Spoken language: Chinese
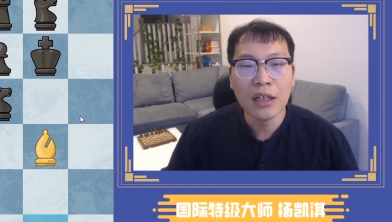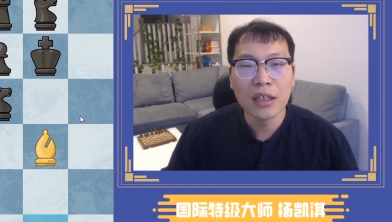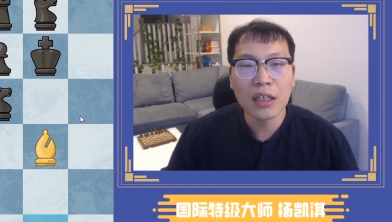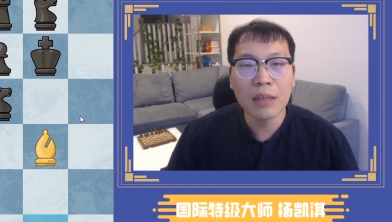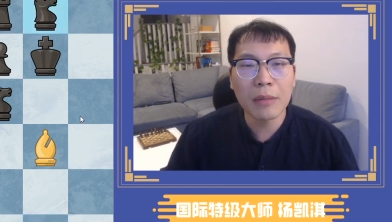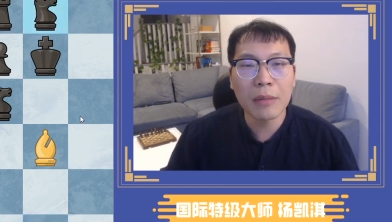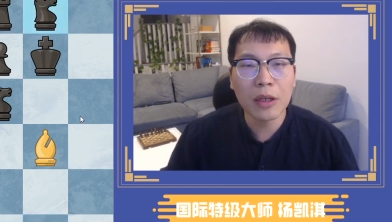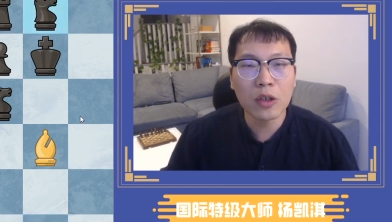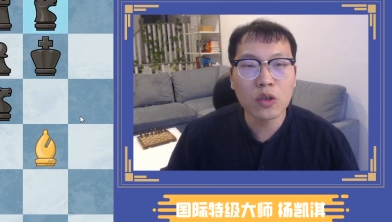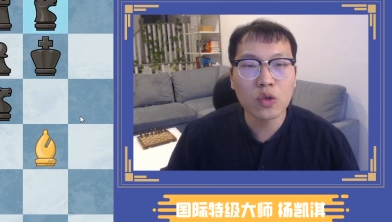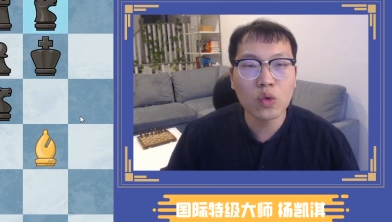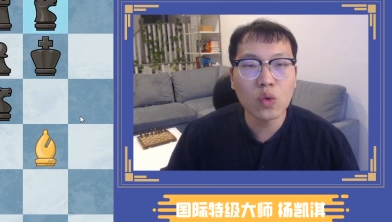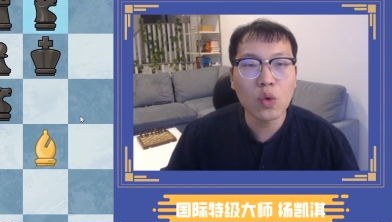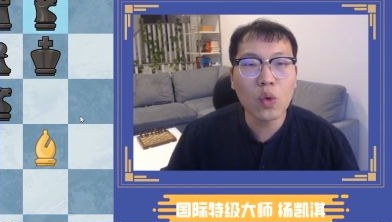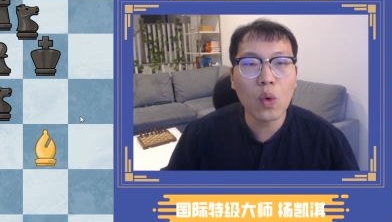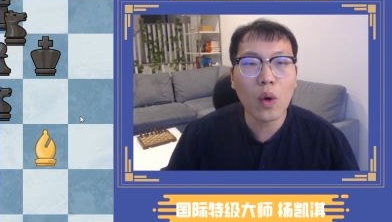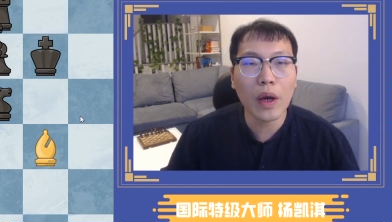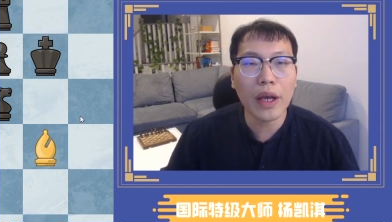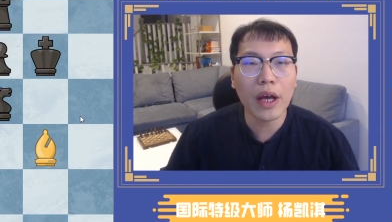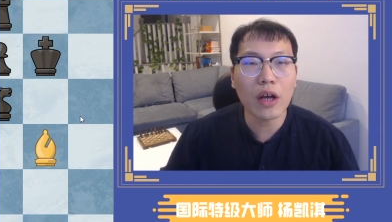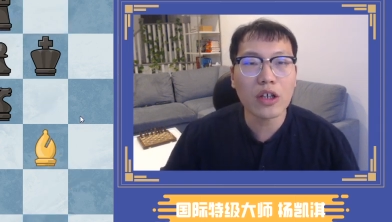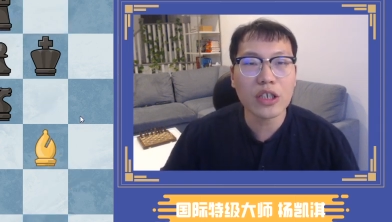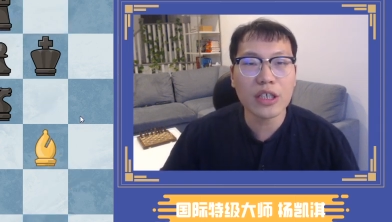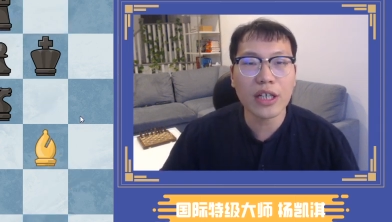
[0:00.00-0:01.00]
那么如
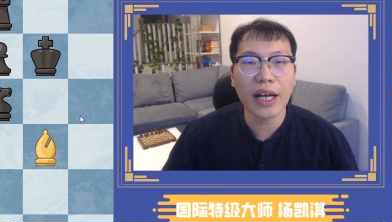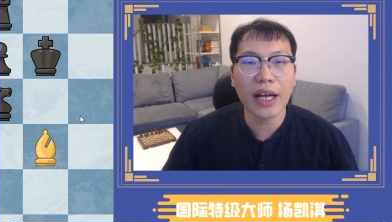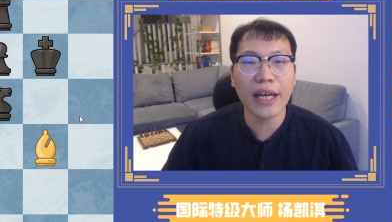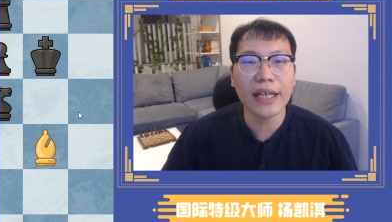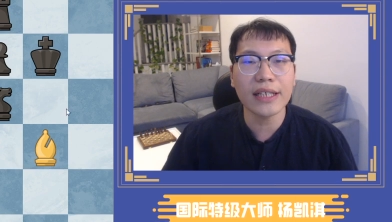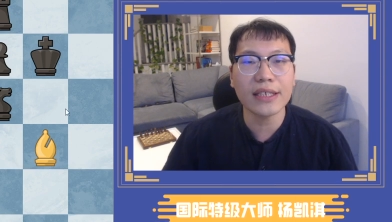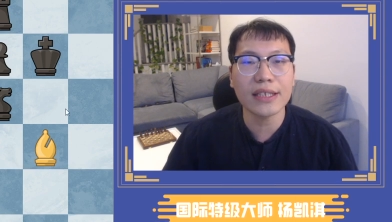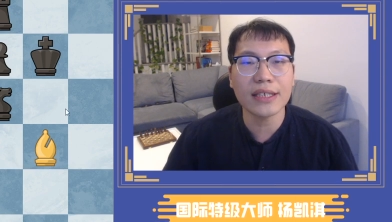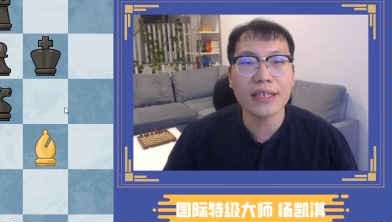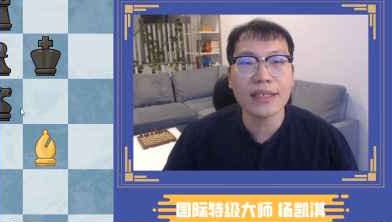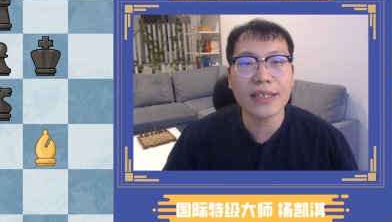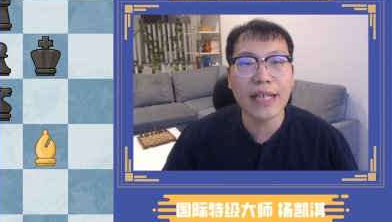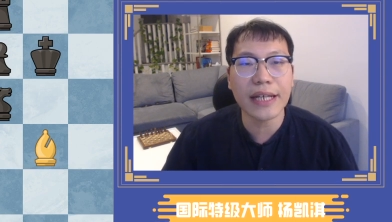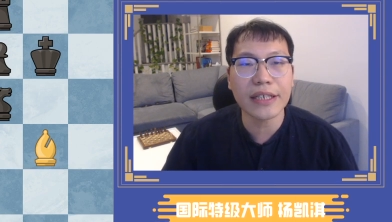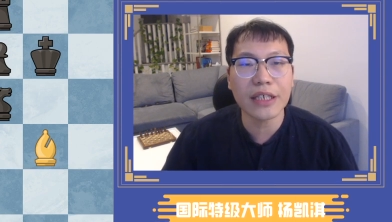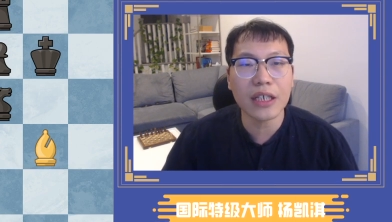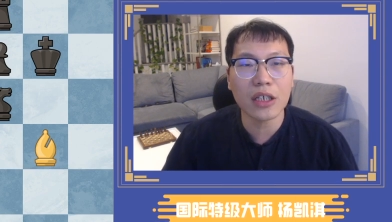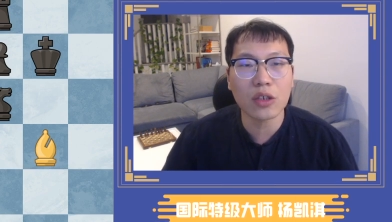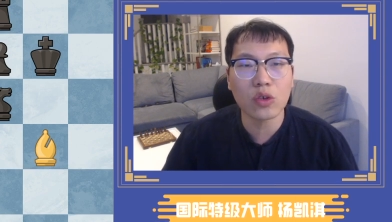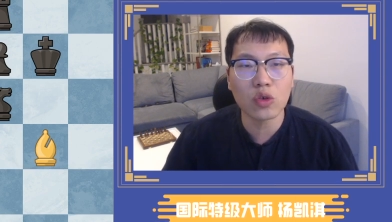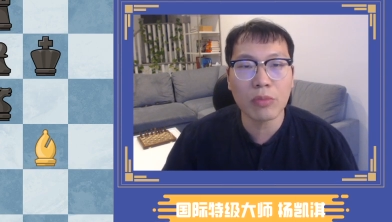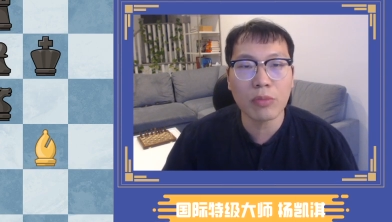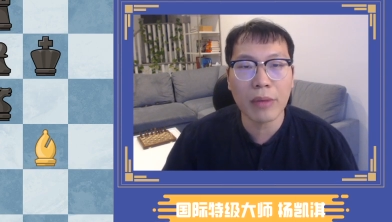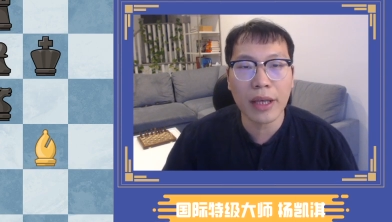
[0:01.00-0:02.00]
果要是黑棋在
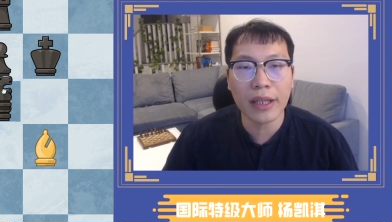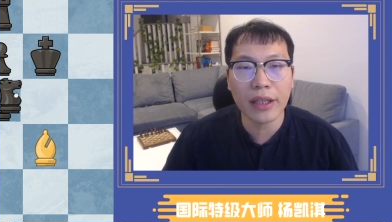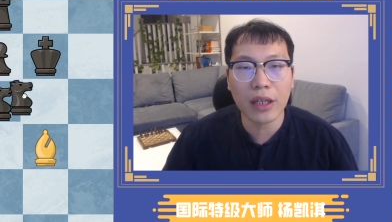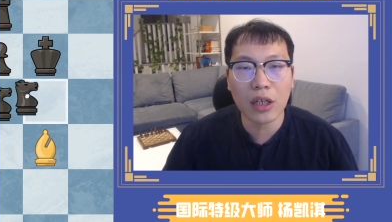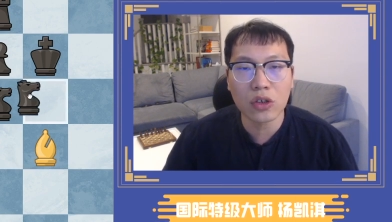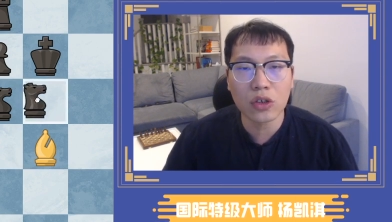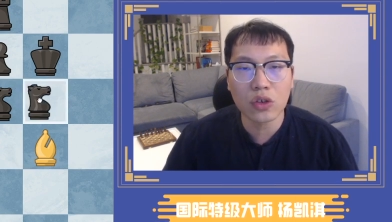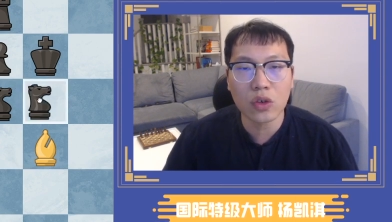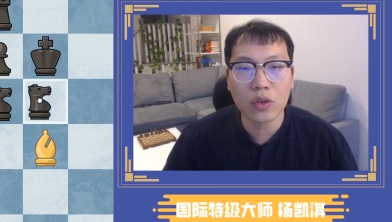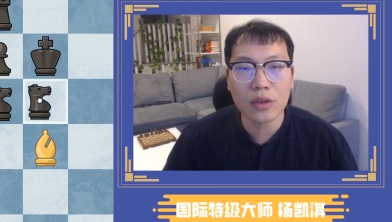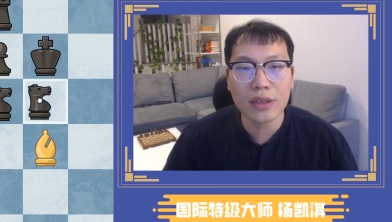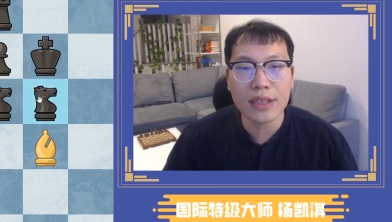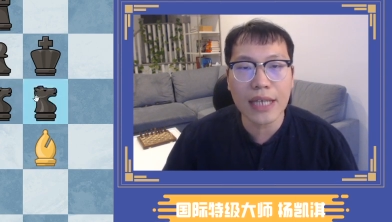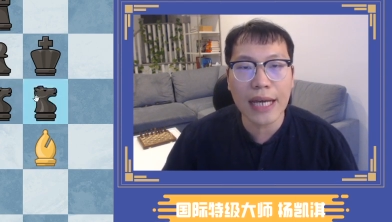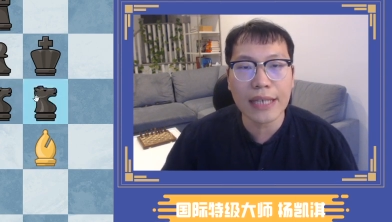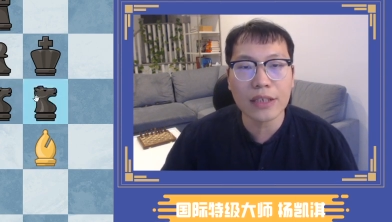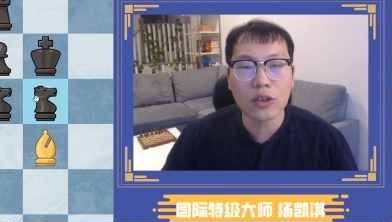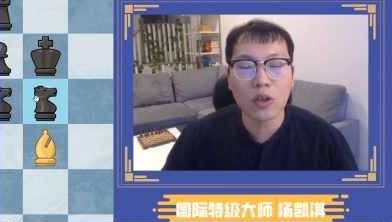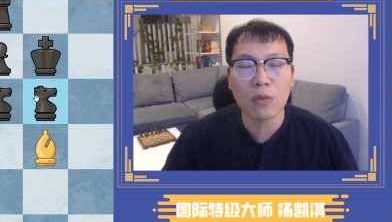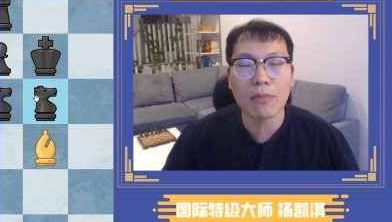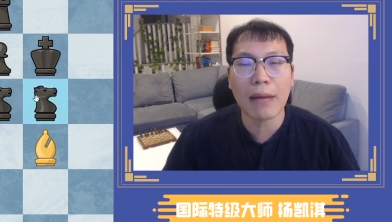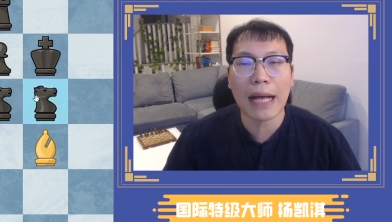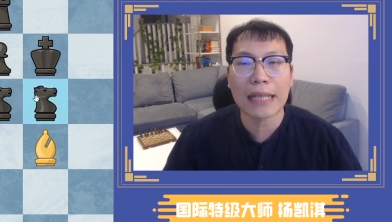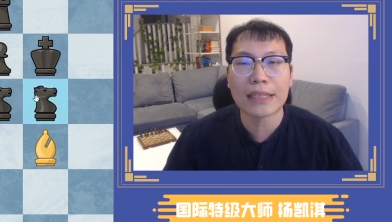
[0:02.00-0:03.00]
这个局面当中再
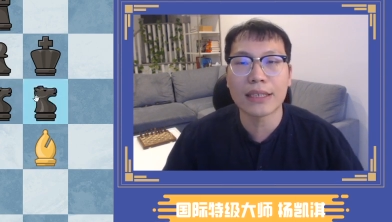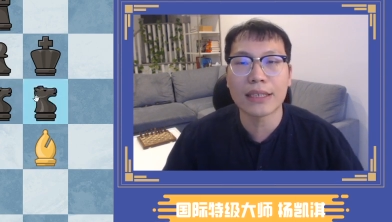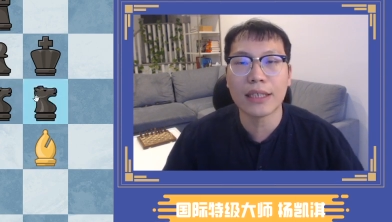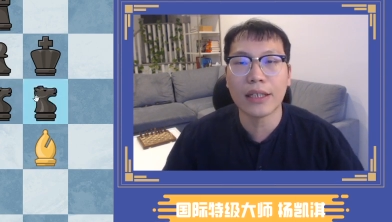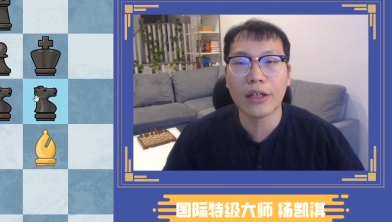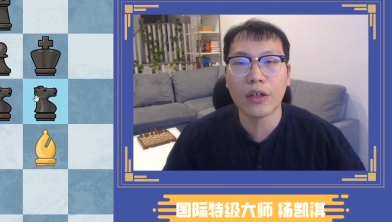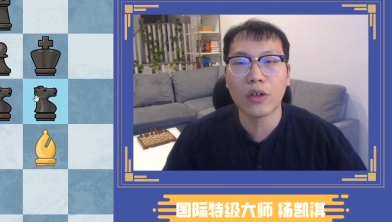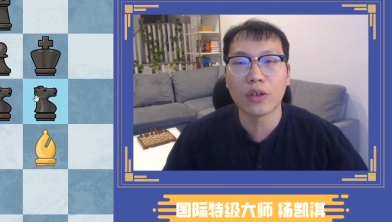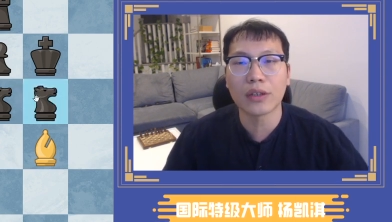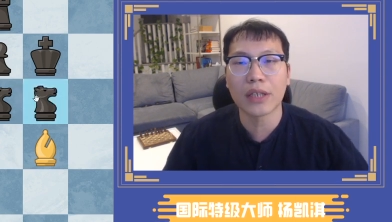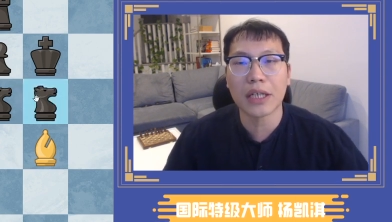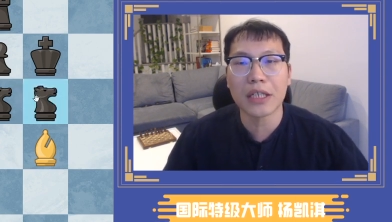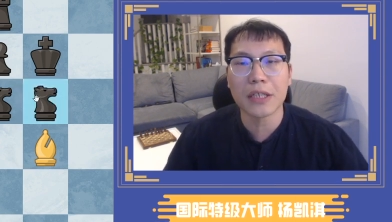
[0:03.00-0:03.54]
走马 g 六，